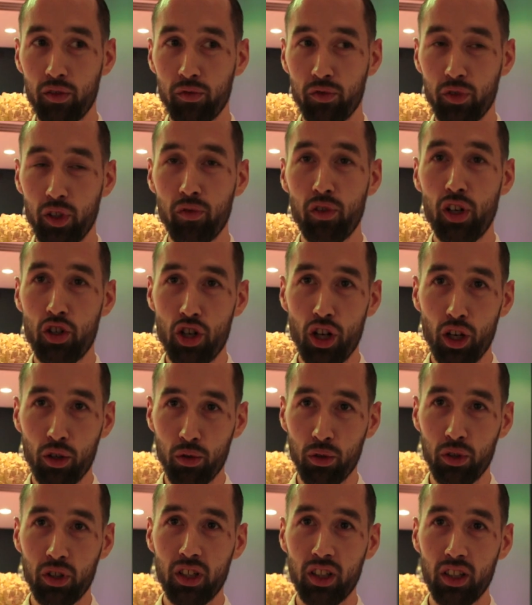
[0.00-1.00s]
Vive la
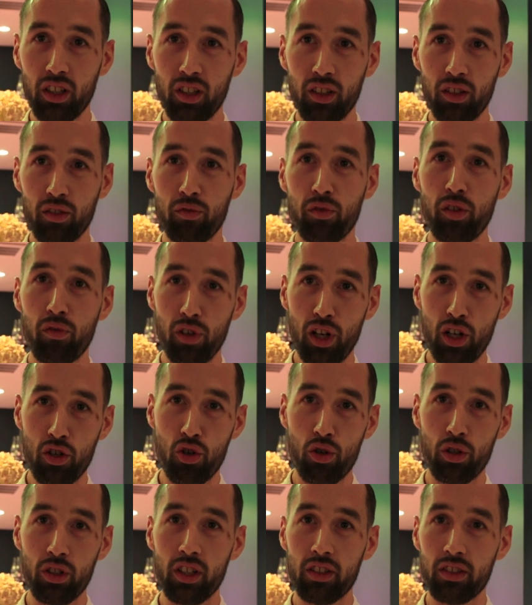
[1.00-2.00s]
charcuterie, vive la
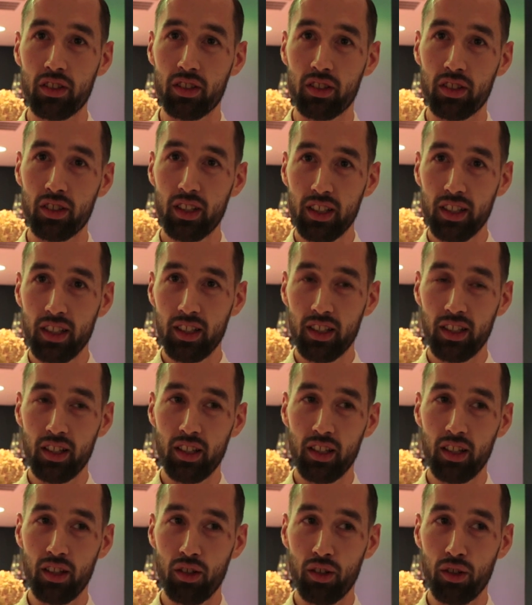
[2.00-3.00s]
jeunesse
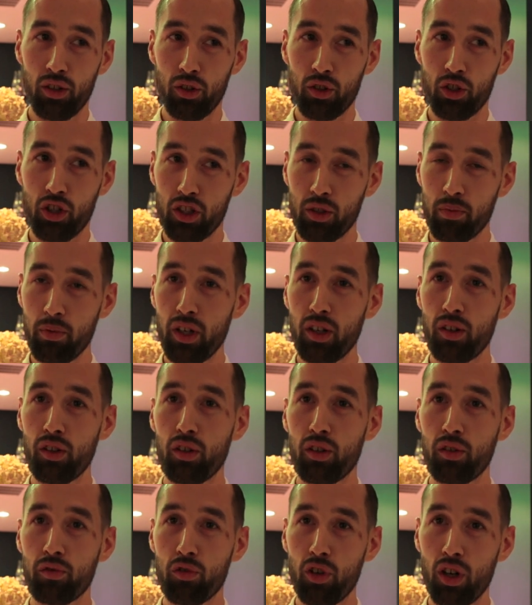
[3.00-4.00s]
et euh, j'espère
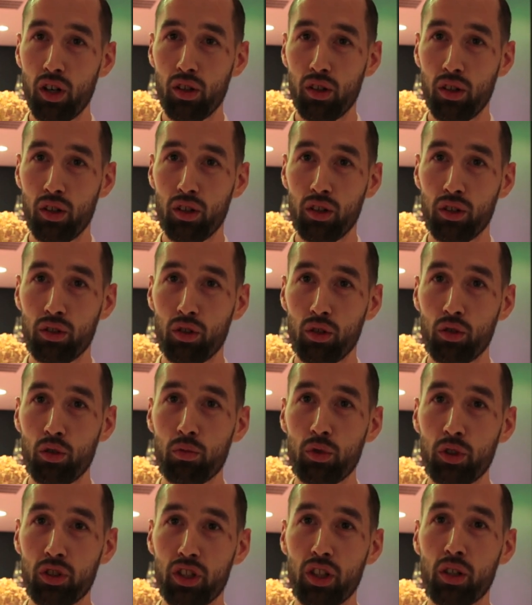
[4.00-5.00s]
euh, voir euh, dans nos
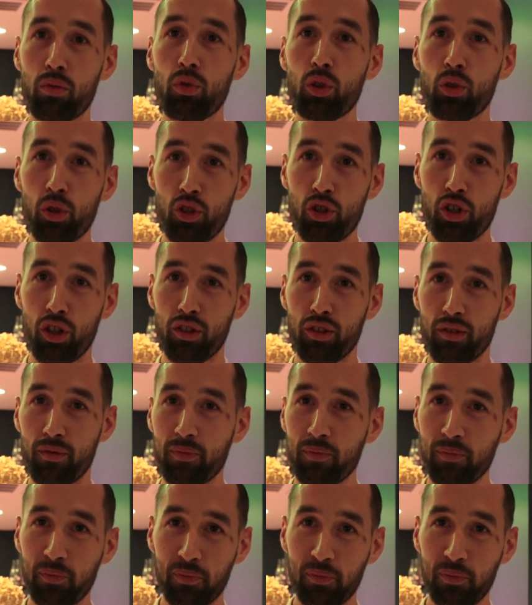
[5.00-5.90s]
boutiques beaucoup de jeunes.